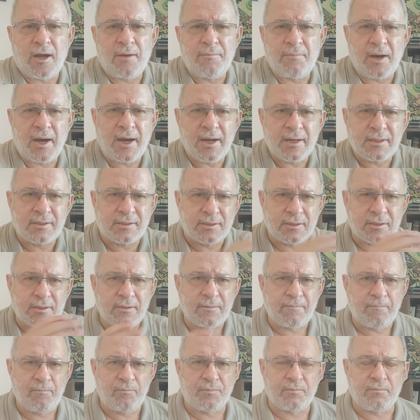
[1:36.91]
Ama
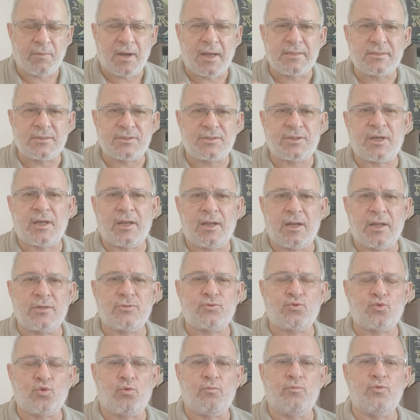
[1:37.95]
artık bazı şeyler
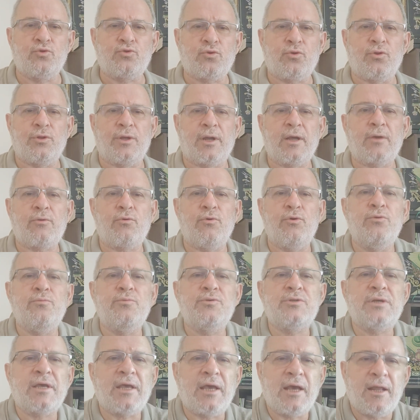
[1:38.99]
somut olarak
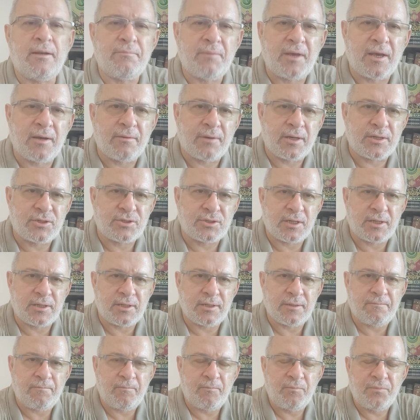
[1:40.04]
önümüze gelmeye
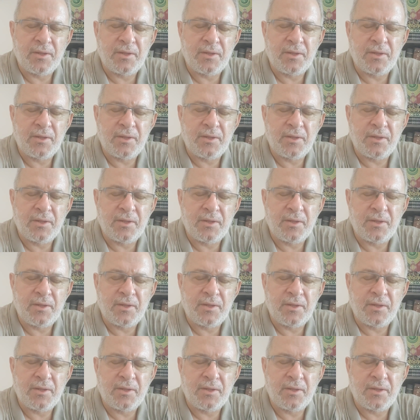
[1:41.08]
başladı.